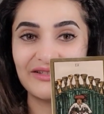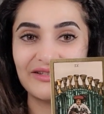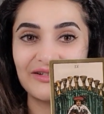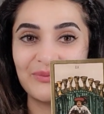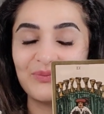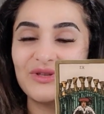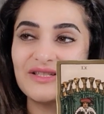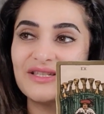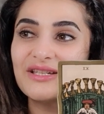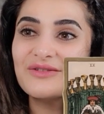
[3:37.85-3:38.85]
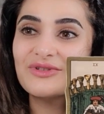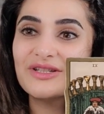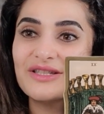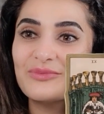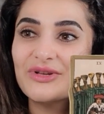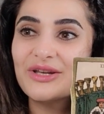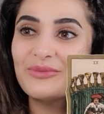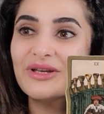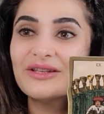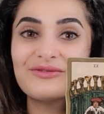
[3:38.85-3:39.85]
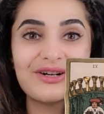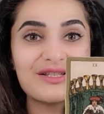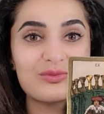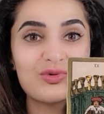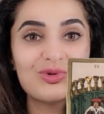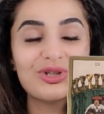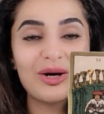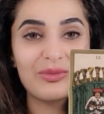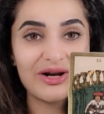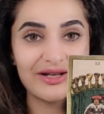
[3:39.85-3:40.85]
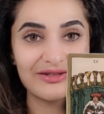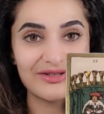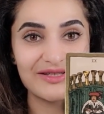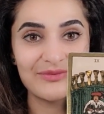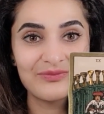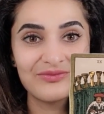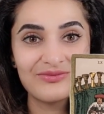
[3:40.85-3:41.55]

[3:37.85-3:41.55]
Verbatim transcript: и здесь вот эти перемены вас могут обрадовать.